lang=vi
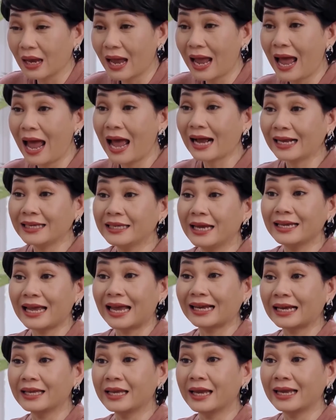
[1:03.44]
Ê cái gì
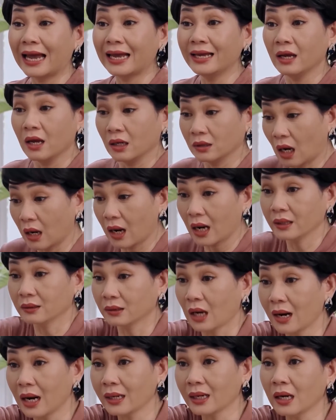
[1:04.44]
vậy, cái gì vậy? Trời
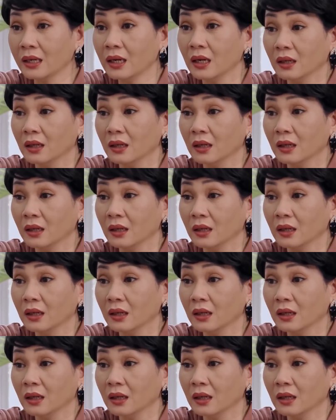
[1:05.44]
ơi,